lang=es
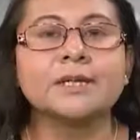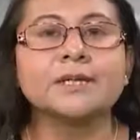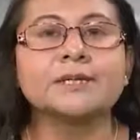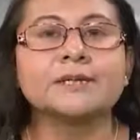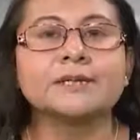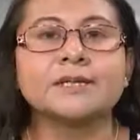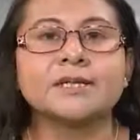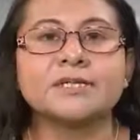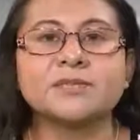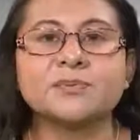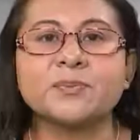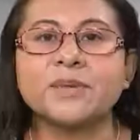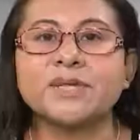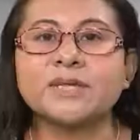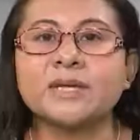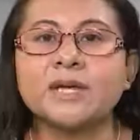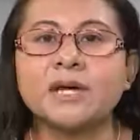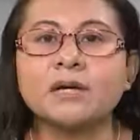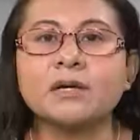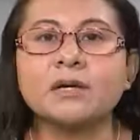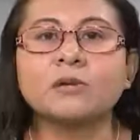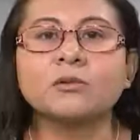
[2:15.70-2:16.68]

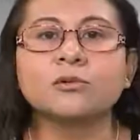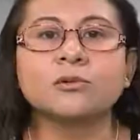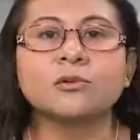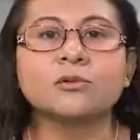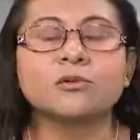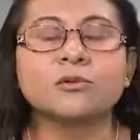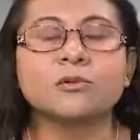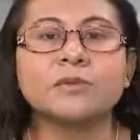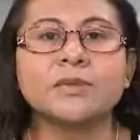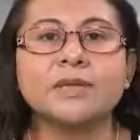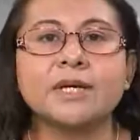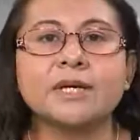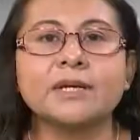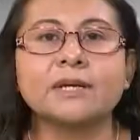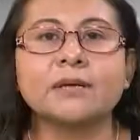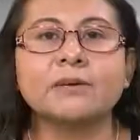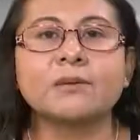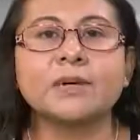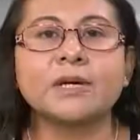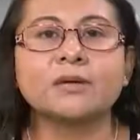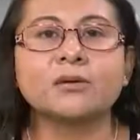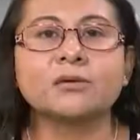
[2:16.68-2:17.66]
Respetar la autonomía
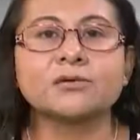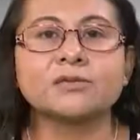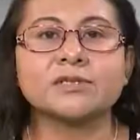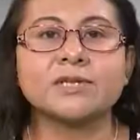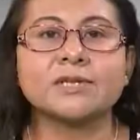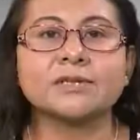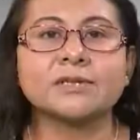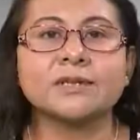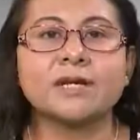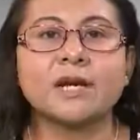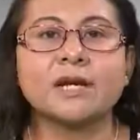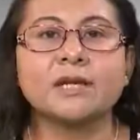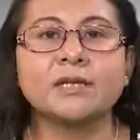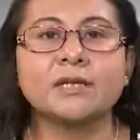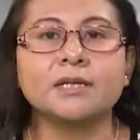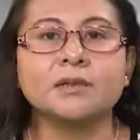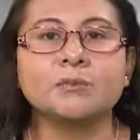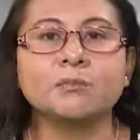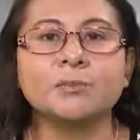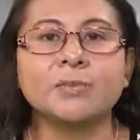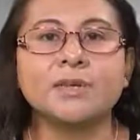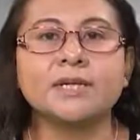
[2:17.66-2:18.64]
del Banco Central
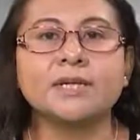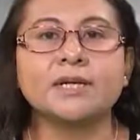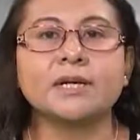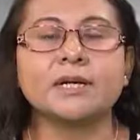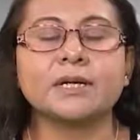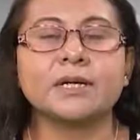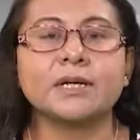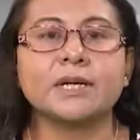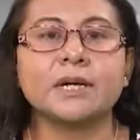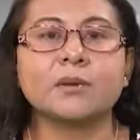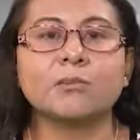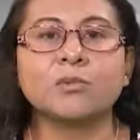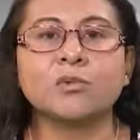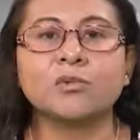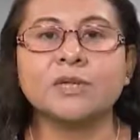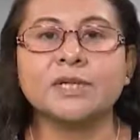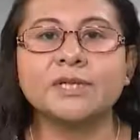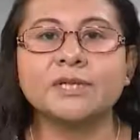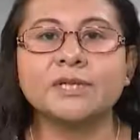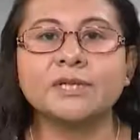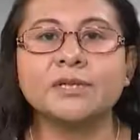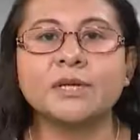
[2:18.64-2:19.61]
implica que la
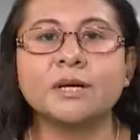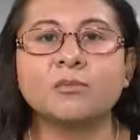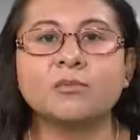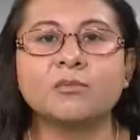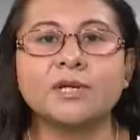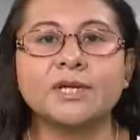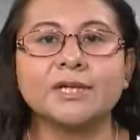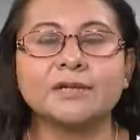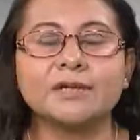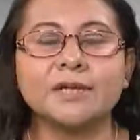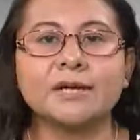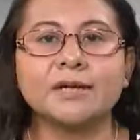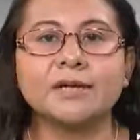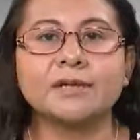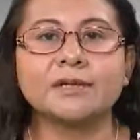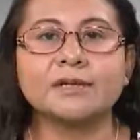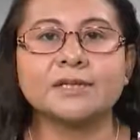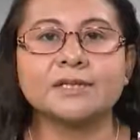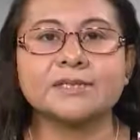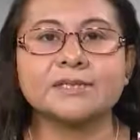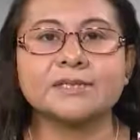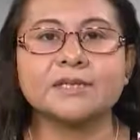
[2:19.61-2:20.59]
política
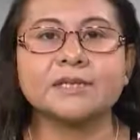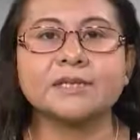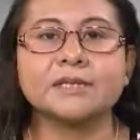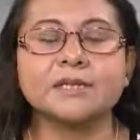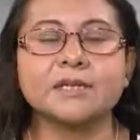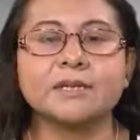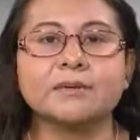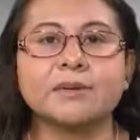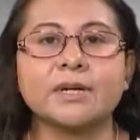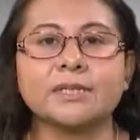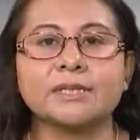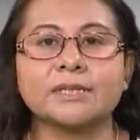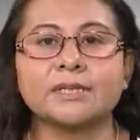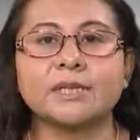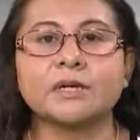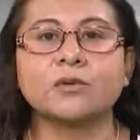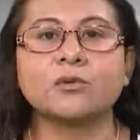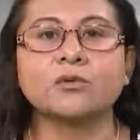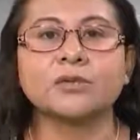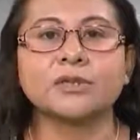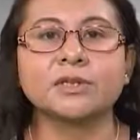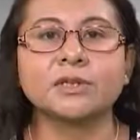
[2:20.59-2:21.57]
monetaria restrictiva
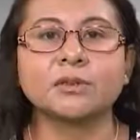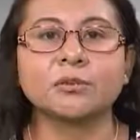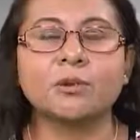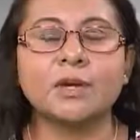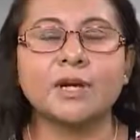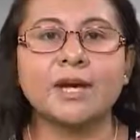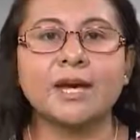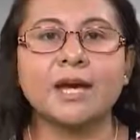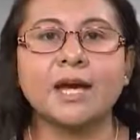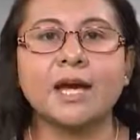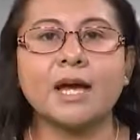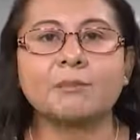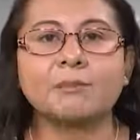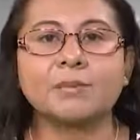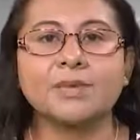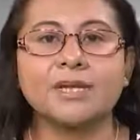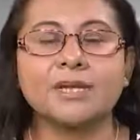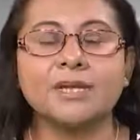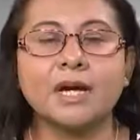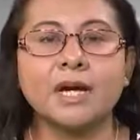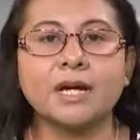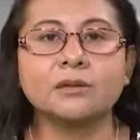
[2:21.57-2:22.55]
se continuará
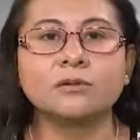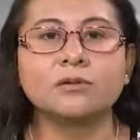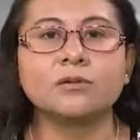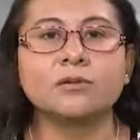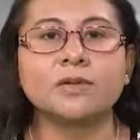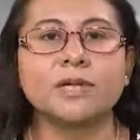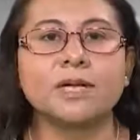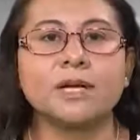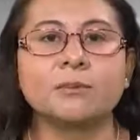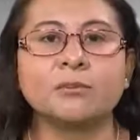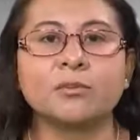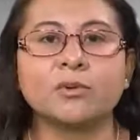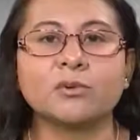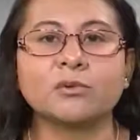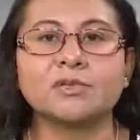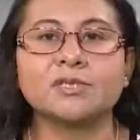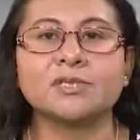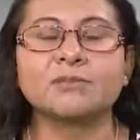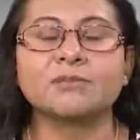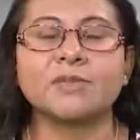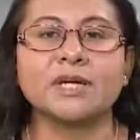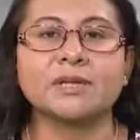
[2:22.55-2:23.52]
aplicando en la
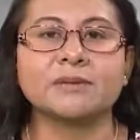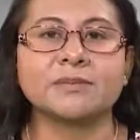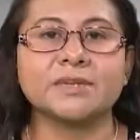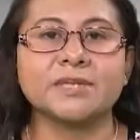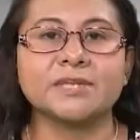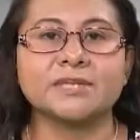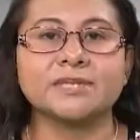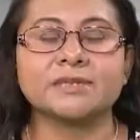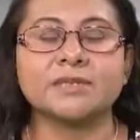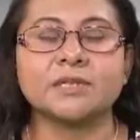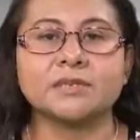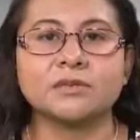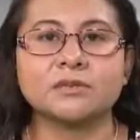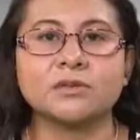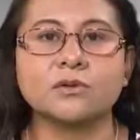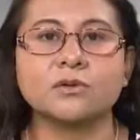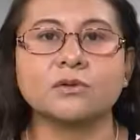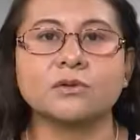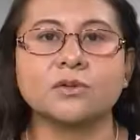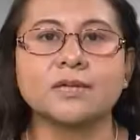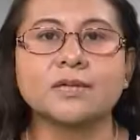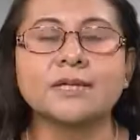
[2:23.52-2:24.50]
próxima
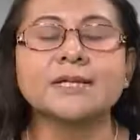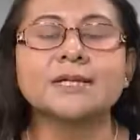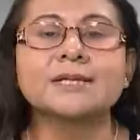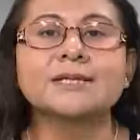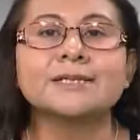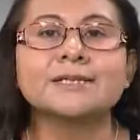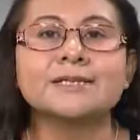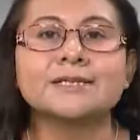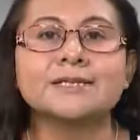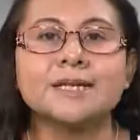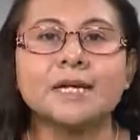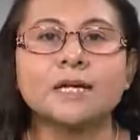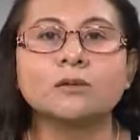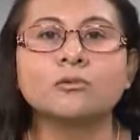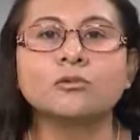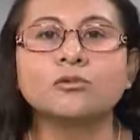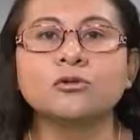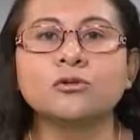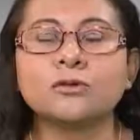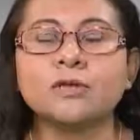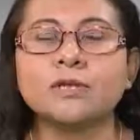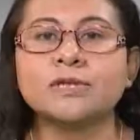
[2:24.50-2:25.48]
administración, si
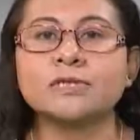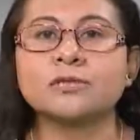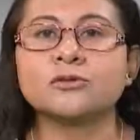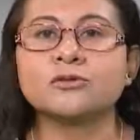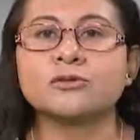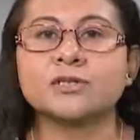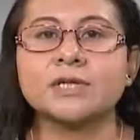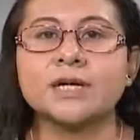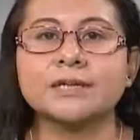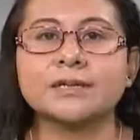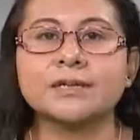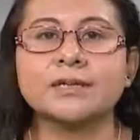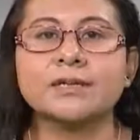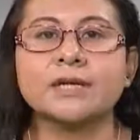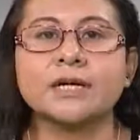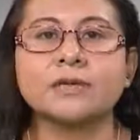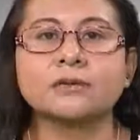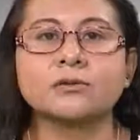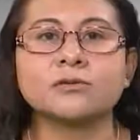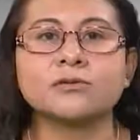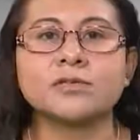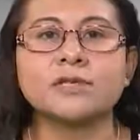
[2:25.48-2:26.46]
alguno de estos
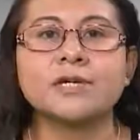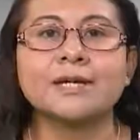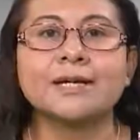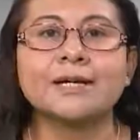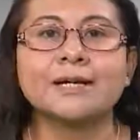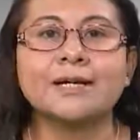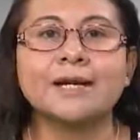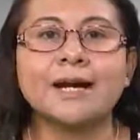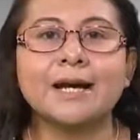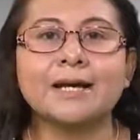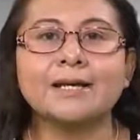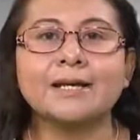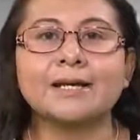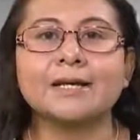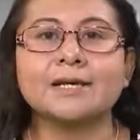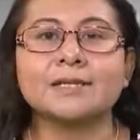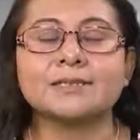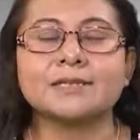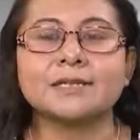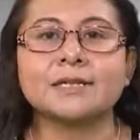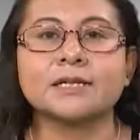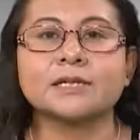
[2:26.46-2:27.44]
candidatos gana
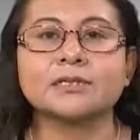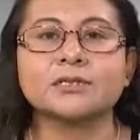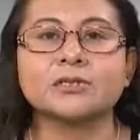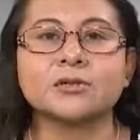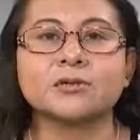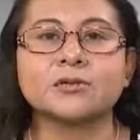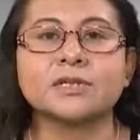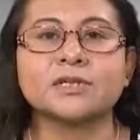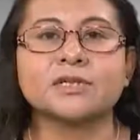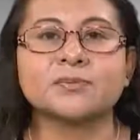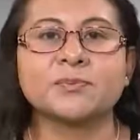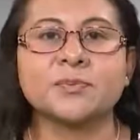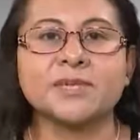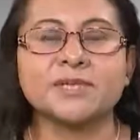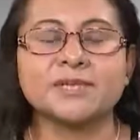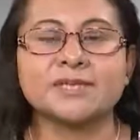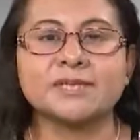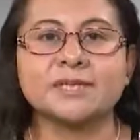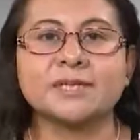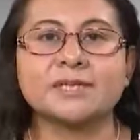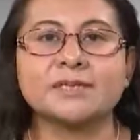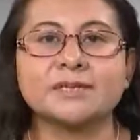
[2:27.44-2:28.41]
las elecciones
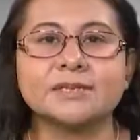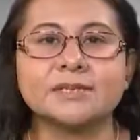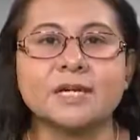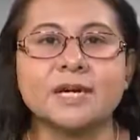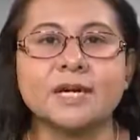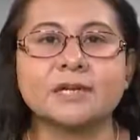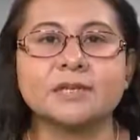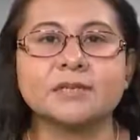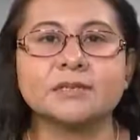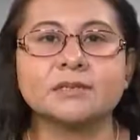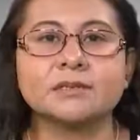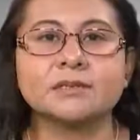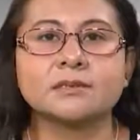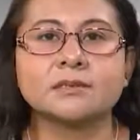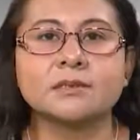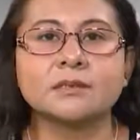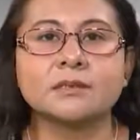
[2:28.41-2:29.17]
presidenciales.